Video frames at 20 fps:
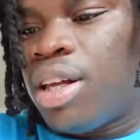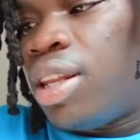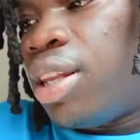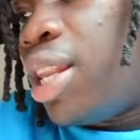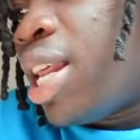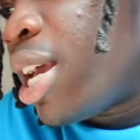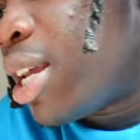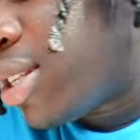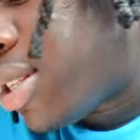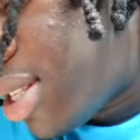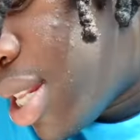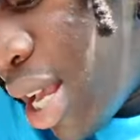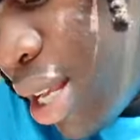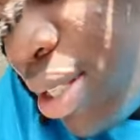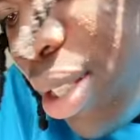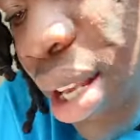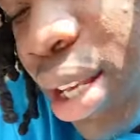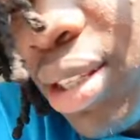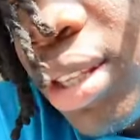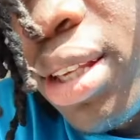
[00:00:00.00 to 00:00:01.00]
Next,
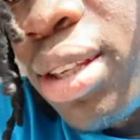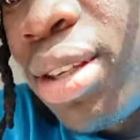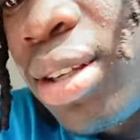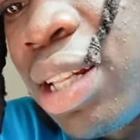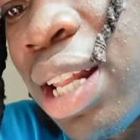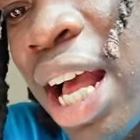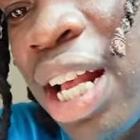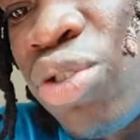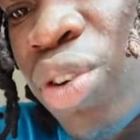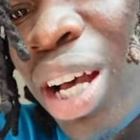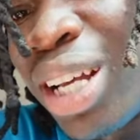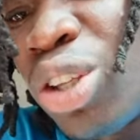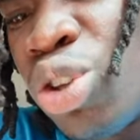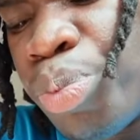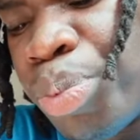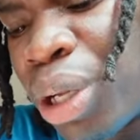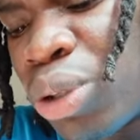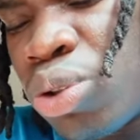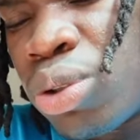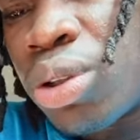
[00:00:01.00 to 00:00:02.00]
next, next, next. Là, je vais arrêter de
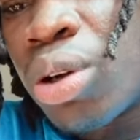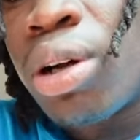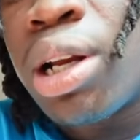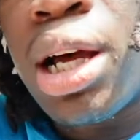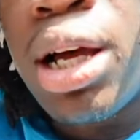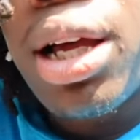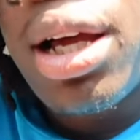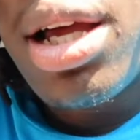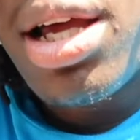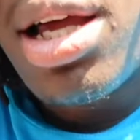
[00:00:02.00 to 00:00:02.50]
perdre du temps, là.